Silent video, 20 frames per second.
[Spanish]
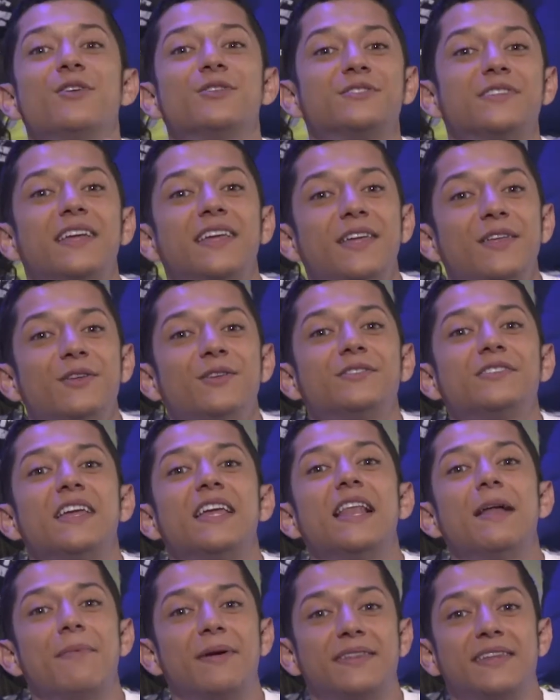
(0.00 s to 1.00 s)
Los tejidos
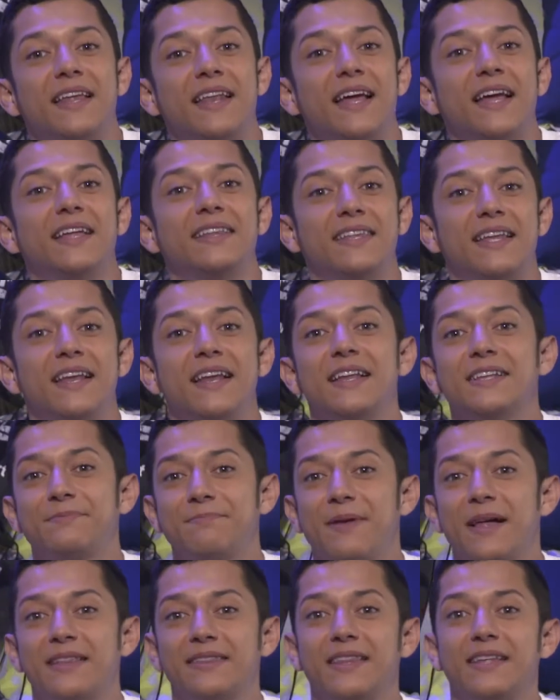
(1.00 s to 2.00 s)
y la materia que tienen las
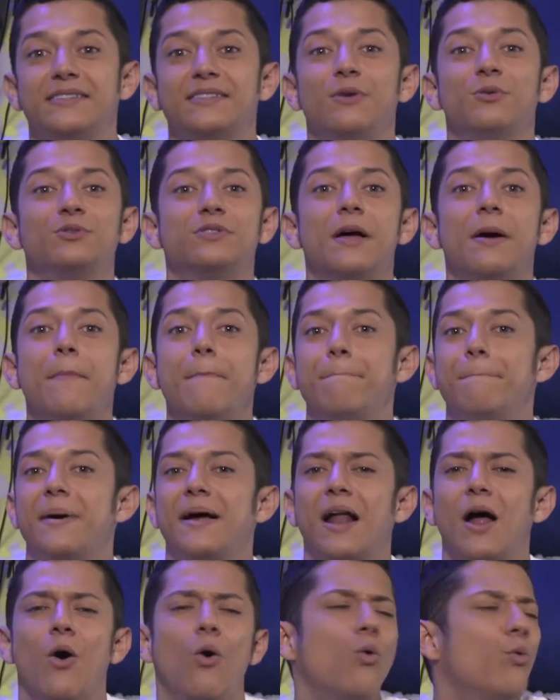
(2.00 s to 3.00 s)
plantas se usan
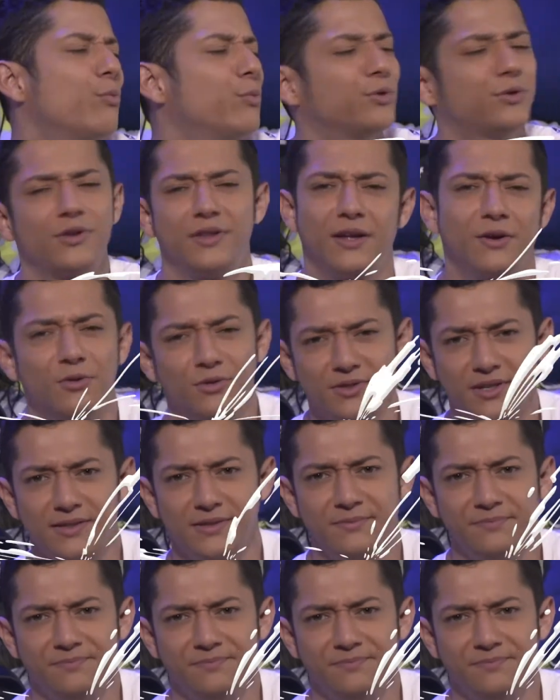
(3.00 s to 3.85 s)
para un montón de cosas.